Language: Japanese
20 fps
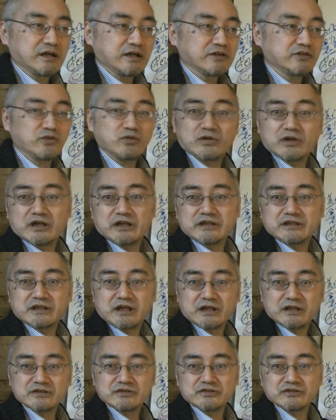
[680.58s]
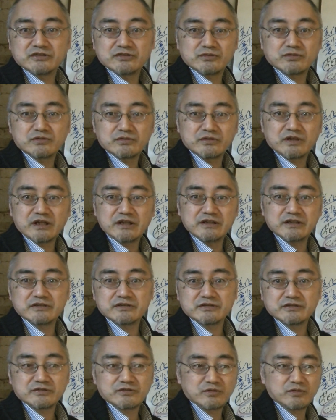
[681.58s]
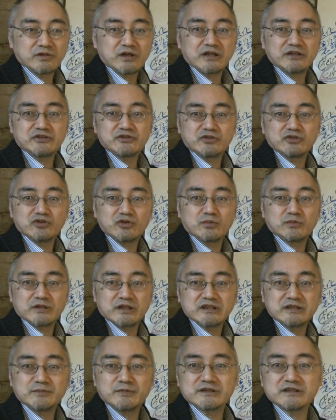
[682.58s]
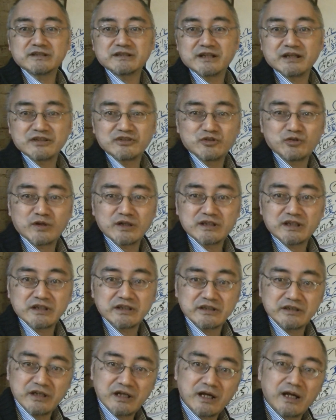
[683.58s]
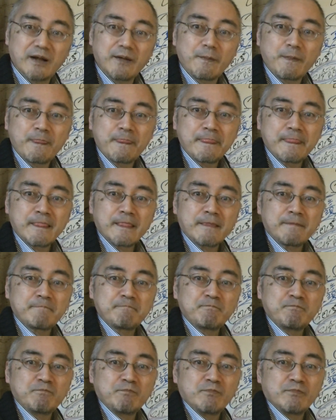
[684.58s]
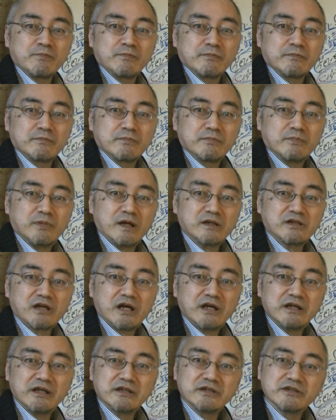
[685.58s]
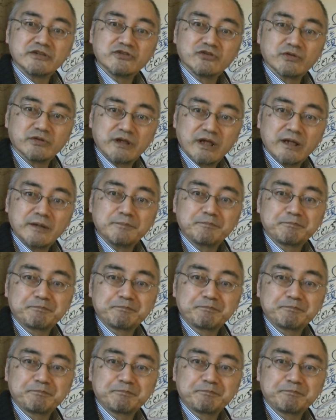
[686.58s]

今日から1ヶ月仕事ないですその代わり給料も出せませんなんて言われた日にはまあ大変ですよね。